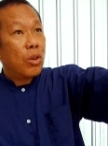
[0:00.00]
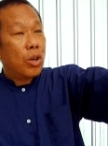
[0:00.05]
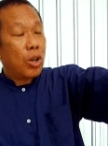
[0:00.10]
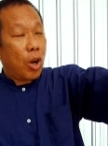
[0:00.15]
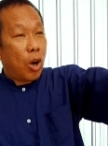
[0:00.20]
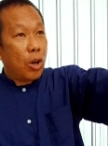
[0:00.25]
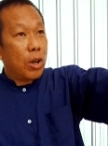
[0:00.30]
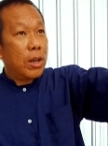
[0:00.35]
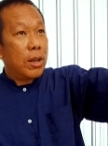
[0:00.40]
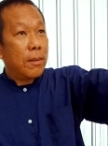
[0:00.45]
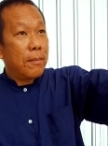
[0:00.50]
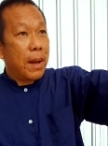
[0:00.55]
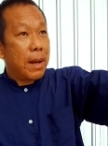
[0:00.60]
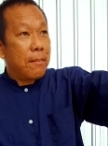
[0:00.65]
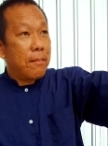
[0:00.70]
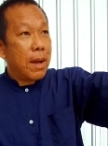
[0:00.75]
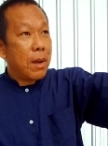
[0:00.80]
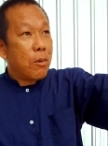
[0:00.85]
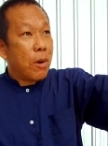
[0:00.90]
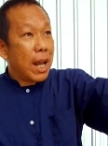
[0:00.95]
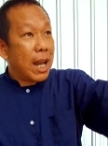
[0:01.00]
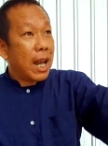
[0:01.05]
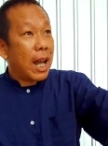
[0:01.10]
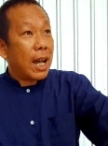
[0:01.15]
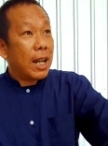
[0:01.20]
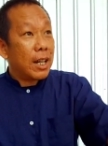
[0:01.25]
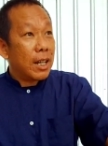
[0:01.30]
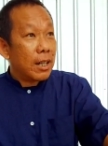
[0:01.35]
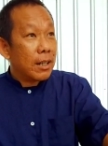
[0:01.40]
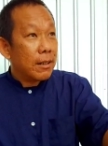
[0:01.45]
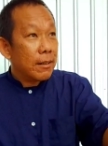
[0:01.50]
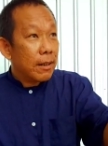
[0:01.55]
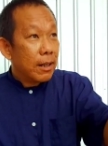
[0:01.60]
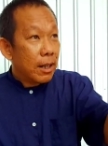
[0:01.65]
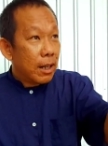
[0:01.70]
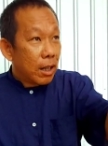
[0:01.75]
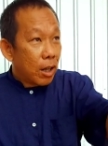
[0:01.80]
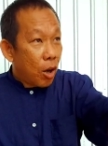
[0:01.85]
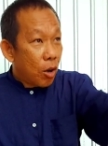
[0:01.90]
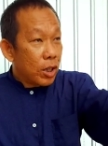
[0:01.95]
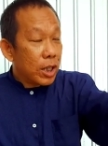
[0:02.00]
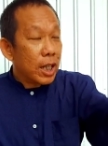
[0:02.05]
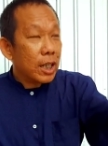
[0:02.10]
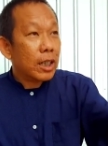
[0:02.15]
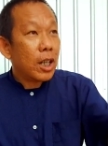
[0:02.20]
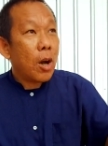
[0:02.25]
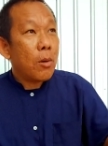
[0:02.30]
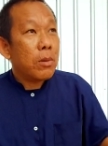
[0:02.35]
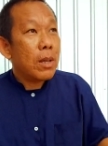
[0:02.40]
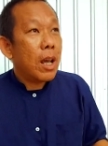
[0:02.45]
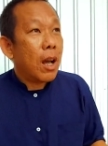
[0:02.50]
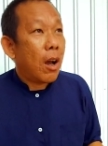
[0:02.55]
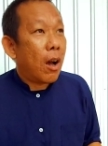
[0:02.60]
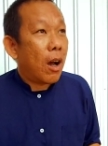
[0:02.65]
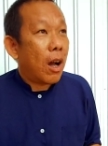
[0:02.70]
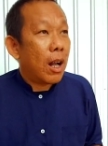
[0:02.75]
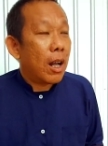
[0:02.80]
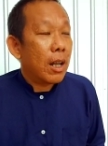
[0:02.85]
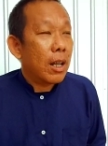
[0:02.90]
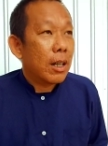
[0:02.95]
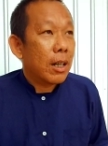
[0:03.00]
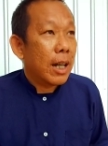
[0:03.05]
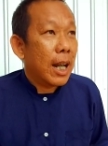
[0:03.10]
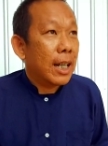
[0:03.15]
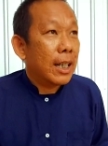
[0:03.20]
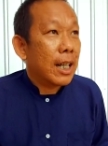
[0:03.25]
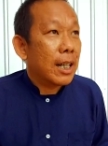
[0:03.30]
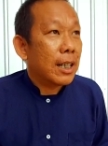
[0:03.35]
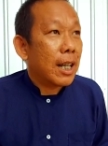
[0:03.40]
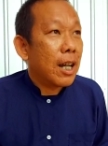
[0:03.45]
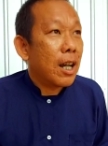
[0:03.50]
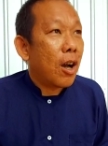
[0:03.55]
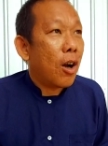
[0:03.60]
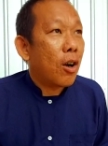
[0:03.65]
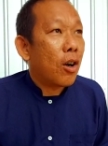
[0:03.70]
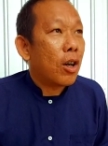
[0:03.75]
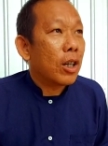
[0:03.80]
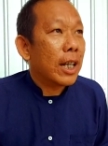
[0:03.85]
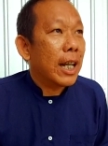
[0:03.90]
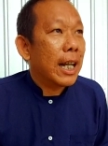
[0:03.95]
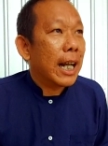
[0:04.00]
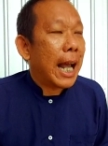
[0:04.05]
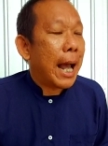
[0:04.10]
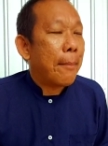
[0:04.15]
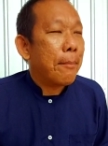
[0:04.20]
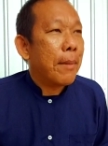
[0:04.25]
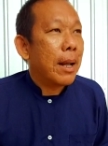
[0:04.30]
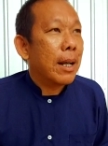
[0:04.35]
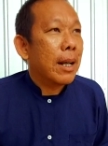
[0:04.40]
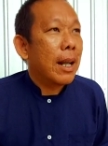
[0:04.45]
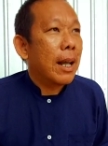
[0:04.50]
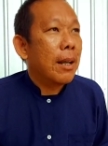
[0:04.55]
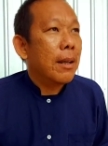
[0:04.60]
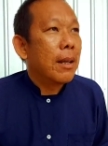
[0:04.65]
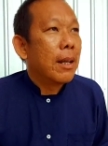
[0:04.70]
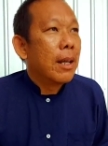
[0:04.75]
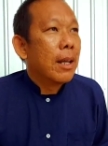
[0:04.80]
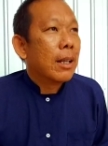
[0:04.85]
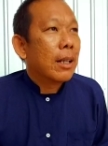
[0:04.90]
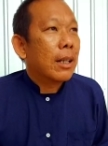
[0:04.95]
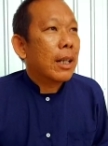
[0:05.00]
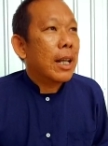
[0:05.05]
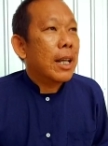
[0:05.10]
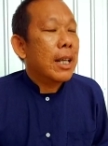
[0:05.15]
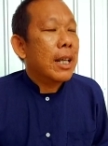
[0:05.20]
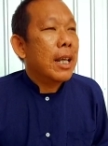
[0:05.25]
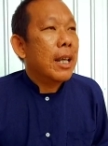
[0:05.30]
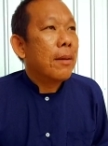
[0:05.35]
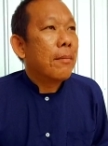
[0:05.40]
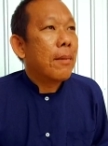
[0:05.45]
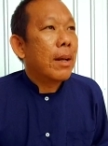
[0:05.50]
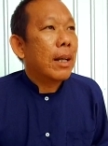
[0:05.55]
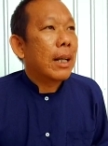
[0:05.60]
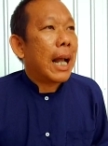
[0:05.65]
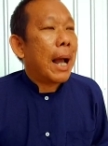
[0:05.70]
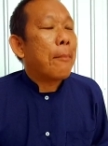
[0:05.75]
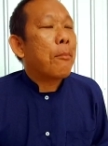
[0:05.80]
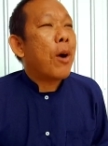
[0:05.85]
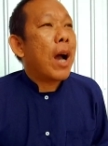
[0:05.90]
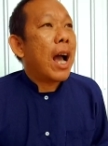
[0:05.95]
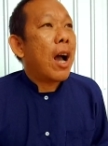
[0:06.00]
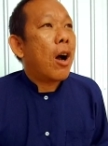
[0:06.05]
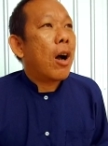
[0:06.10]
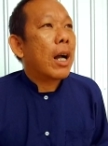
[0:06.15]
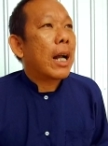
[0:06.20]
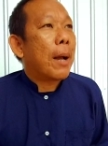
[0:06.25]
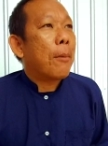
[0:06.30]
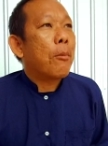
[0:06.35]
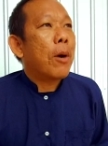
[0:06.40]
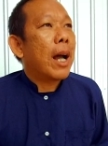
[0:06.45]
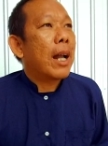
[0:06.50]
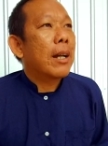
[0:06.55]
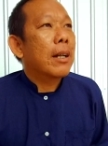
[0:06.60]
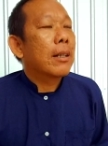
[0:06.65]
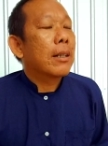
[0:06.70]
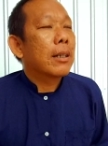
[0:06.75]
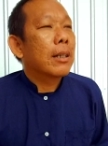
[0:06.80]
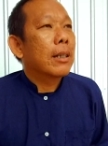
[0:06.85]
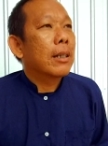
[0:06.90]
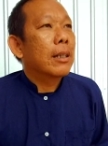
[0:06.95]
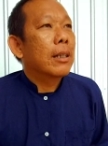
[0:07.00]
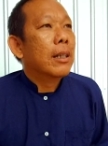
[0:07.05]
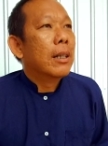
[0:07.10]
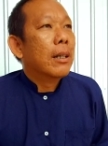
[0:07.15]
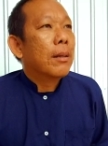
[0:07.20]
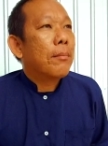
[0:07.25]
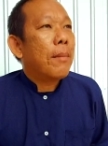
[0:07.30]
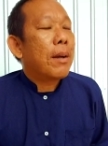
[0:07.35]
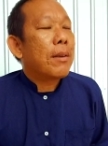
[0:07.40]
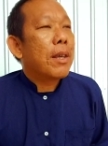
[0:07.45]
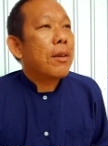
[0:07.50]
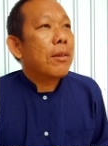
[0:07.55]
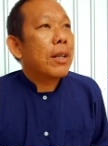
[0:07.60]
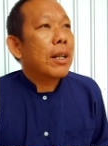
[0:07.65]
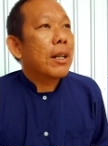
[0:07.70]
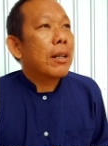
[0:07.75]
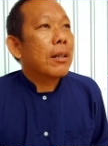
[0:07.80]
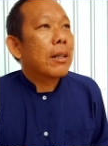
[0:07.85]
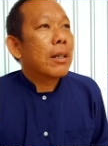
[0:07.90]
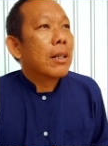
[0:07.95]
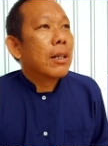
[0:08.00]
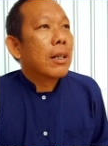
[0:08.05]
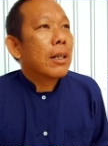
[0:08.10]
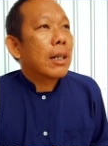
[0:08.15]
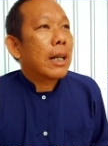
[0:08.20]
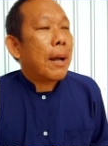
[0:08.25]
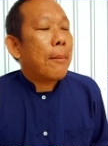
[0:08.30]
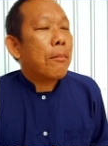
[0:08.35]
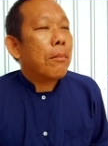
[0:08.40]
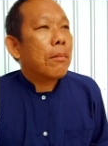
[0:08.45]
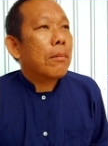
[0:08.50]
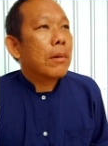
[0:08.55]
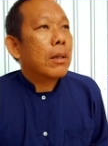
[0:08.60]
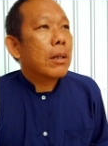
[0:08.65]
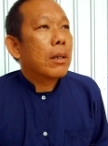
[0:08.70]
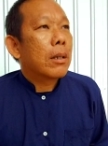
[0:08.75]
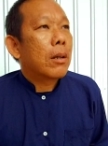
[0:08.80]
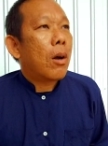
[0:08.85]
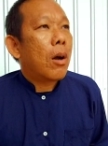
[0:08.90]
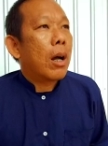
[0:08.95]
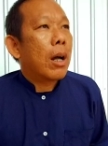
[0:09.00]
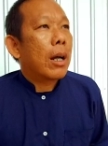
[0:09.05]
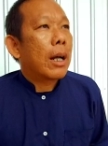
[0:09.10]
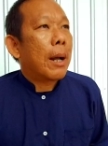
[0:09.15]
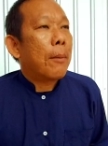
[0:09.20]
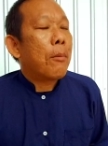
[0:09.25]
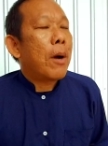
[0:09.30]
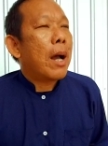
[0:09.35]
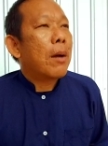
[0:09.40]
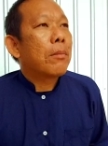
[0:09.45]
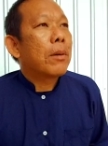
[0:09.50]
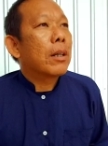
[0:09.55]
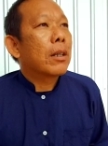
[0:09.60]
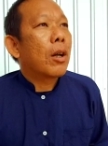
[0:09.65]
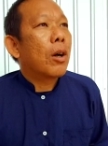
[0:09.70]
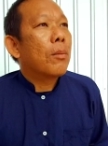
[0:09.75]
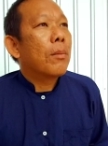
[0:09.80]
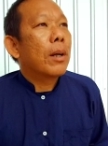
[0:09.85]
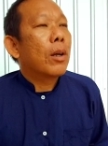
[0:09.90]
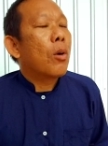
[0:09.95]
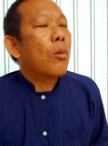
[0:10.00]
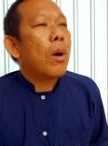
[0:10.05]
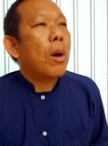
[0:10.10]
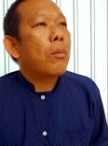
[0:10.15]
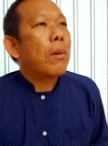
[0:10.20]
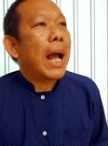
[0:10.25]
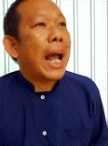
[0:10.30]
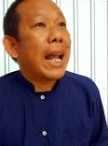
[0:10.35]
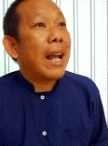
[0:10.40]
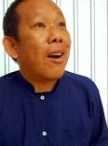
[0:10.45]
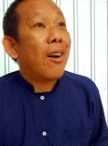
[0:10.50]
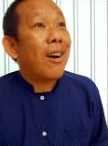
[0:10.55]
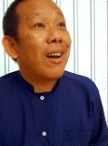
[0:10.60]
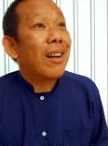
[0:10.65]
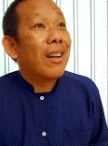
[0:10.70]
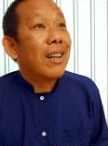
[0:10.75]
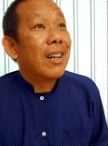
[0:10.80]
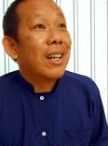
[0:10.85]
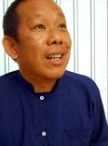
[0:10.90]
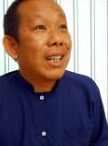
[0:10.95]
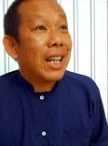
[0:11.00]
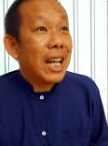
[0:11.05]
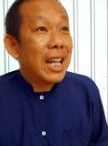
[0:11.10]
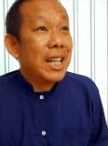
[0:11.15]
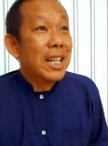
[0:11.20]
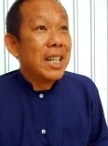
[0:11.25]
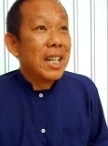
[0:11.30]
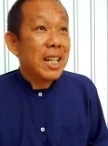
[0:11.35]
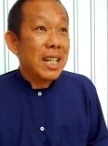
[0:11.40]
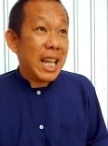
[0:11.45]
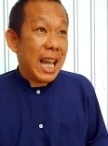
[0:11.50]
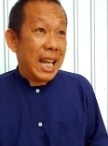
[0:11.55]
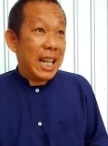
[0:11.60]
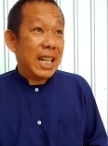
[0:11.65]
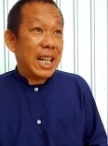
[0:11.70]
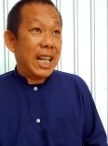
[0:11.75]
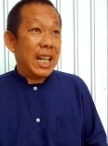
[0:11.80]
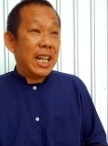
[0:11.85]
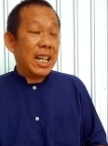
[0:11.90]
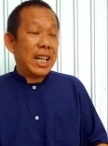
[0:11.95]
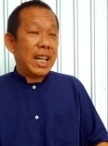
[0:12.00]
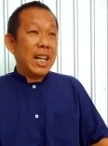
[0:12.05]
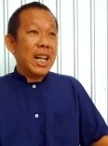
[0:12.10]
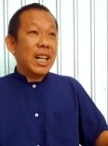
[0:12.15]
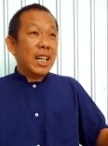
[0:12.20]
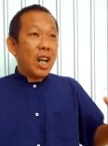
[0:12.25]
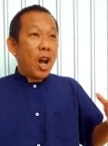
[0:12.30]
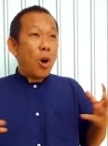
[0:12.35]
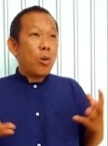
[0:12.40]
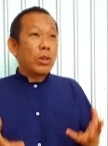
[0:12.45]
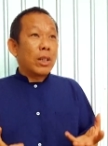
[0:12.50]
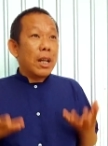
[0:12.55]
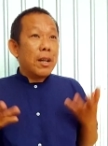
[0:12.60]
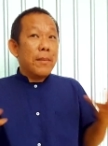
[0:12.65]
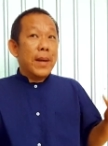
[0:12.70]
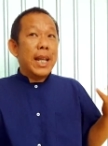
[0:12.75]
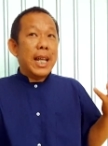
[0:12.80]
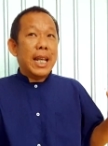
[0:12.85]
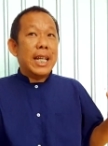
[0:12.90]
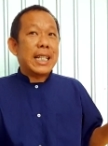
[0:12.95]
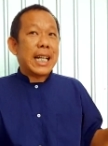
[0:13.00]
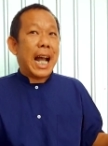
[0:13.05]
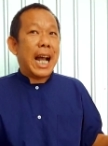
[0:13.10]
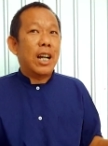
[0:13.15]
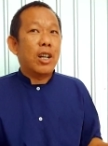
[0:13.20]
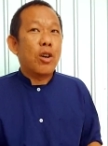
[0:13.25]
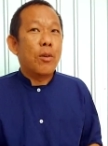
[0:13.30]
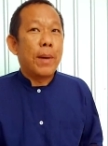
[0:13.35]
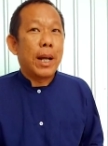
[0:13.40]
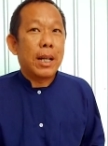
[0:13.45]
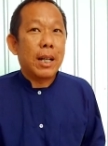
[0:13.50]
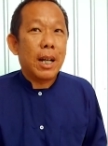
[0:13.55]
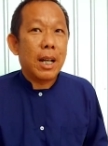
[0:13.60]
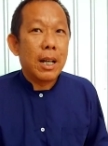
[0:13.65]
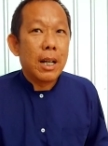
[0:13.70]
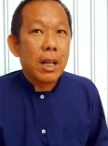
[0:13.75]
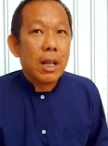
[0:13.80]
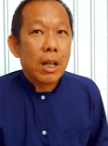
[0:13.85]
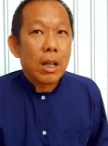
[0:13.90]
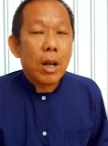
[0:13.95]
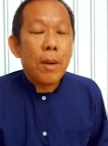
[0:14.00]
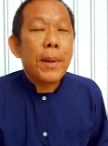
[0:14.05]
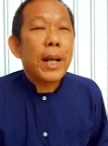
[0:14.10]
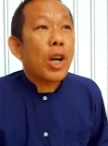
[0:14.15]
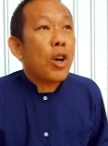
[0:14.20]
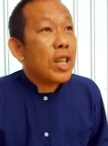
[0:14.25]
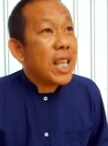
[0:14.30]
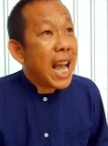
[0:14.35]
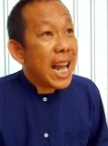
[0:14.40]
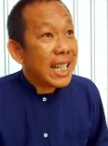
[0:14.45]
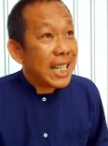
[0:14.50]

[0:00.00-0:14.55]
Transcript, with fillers: rồi mình mới quay lại đối xử tốt với họ để từ từ họ có thiện cảm mình để tùy duyên mình cảm hóa họ cảm hóa được thì bao nhiêu thì được cảm ờ, còn cảm hóa không được thôi mình cũng không hại họ thì như vậy thì cái đức độ từ bi hỷ xã của mình á nó mới có giá